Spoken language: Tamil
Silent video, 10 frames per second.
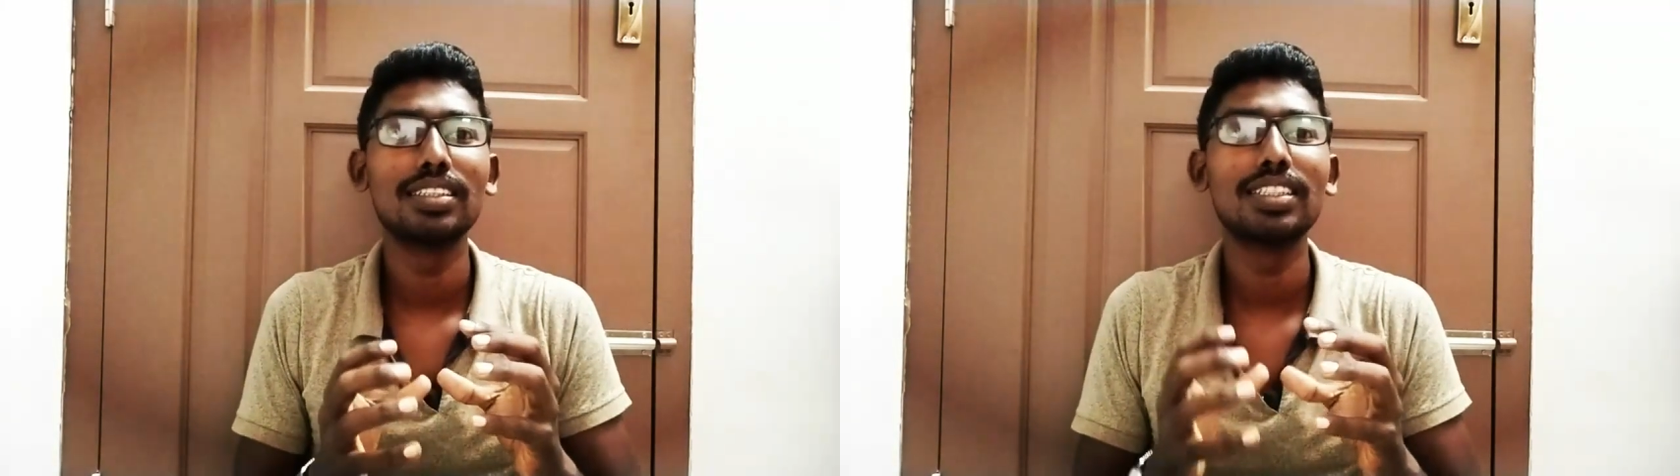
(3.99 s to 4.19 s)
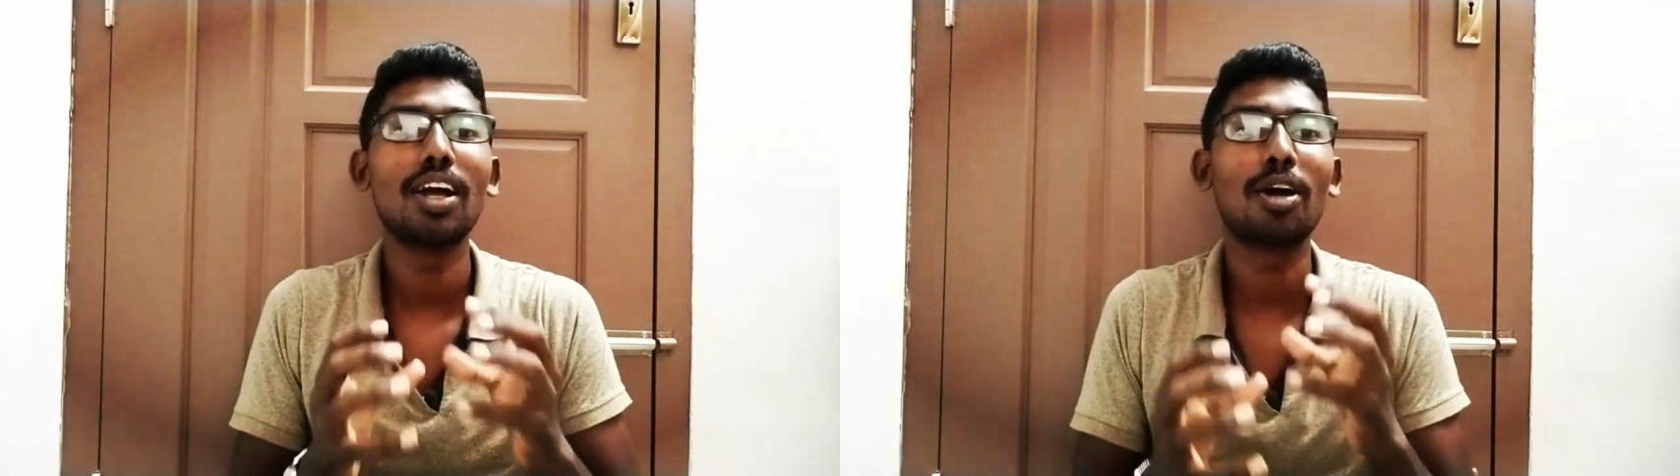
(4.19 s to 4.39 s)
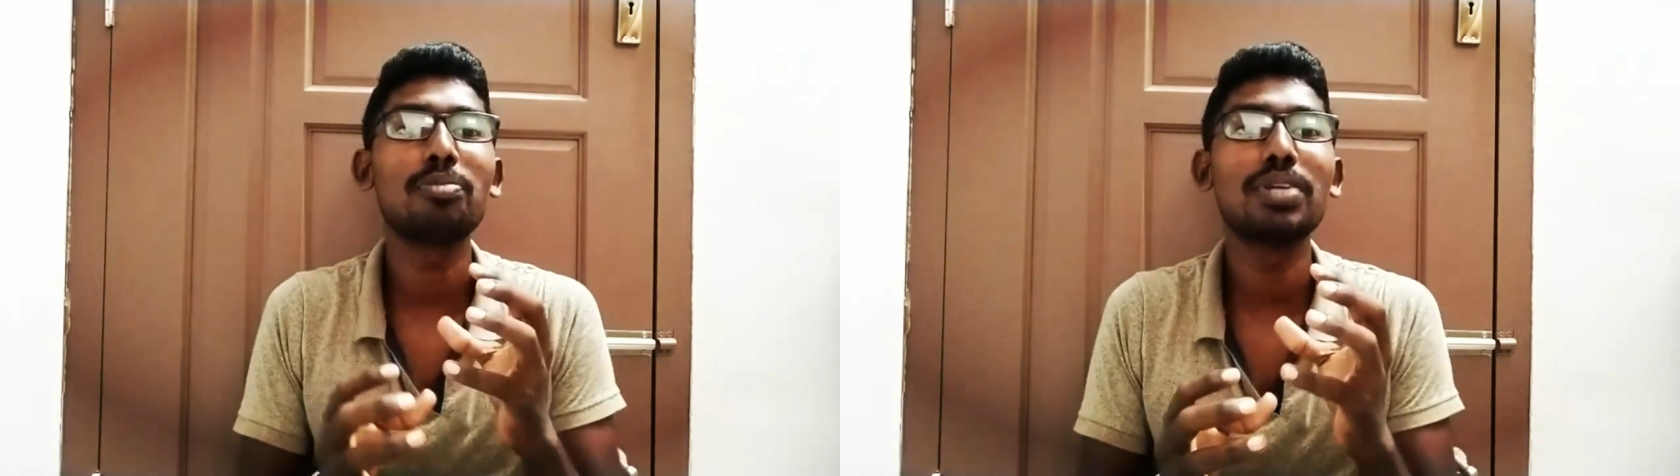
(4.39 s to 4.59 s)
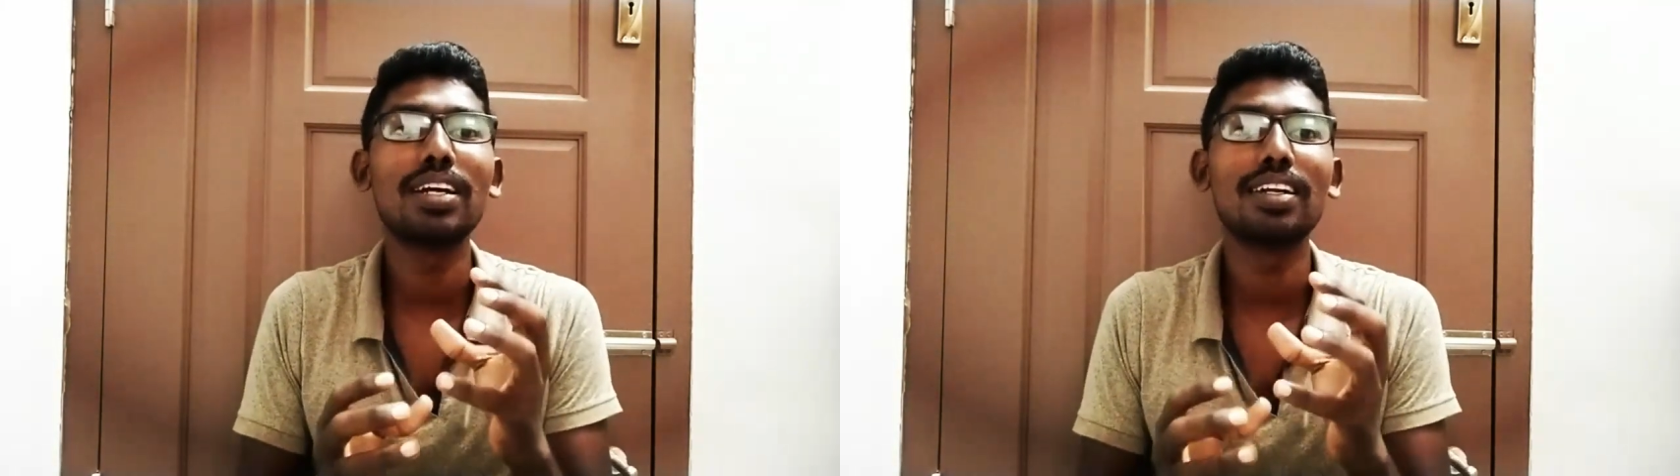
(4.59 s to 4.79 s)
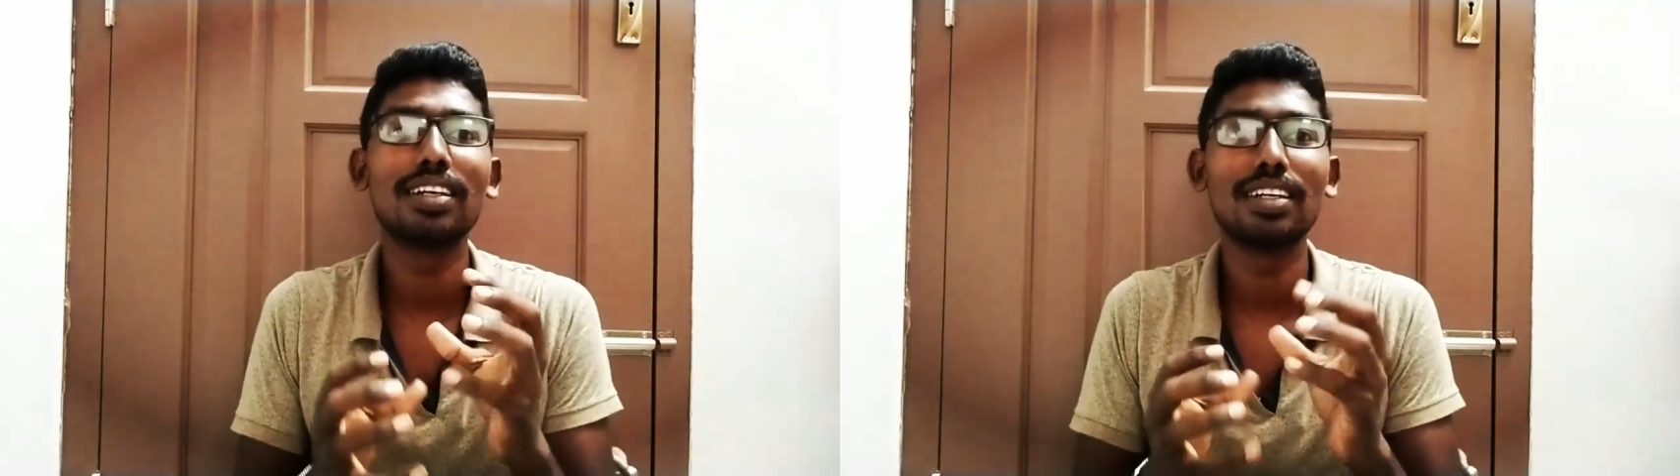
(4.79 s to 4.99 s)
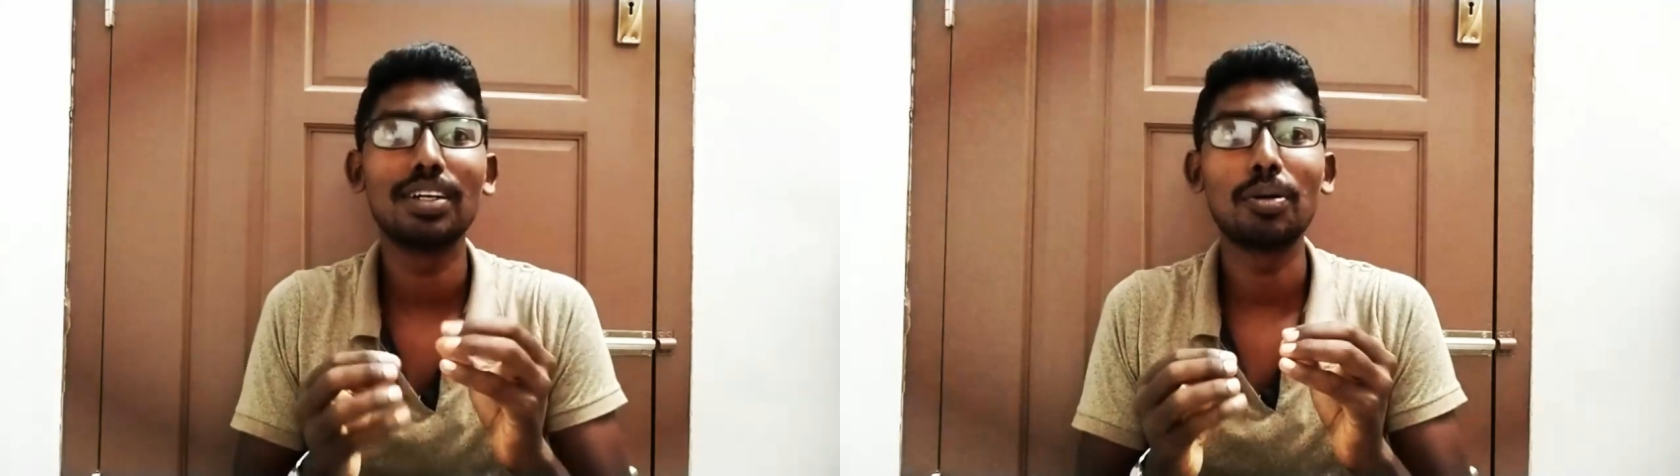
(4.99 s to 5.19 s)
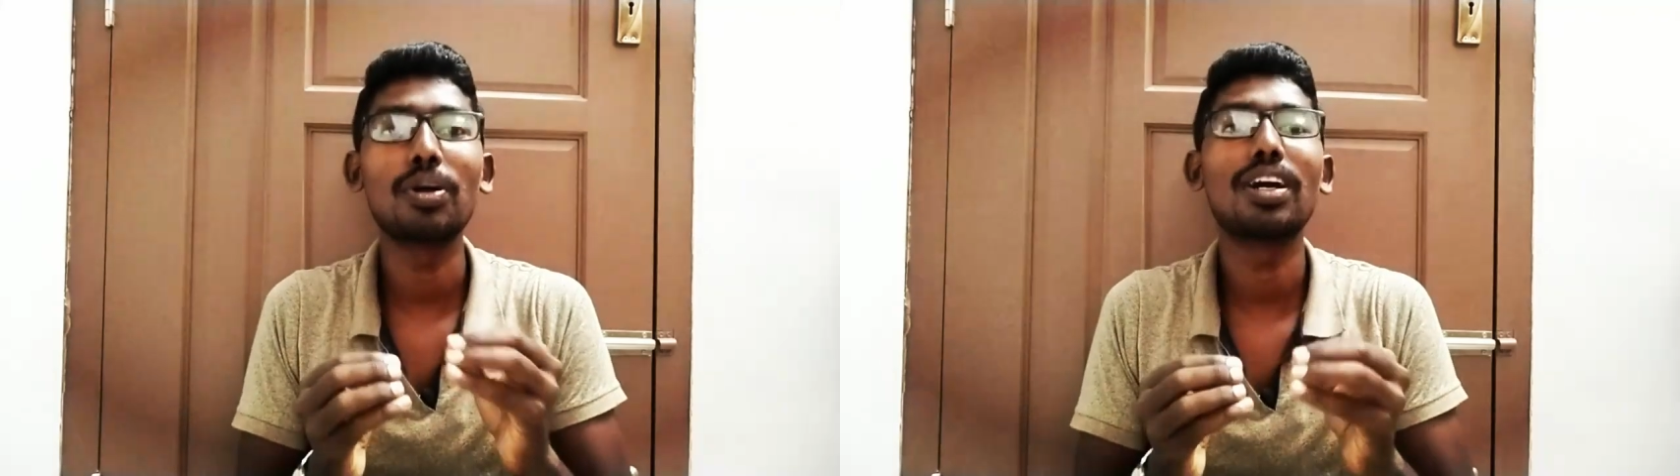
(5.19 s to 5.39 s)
சில அருமையான ஒரு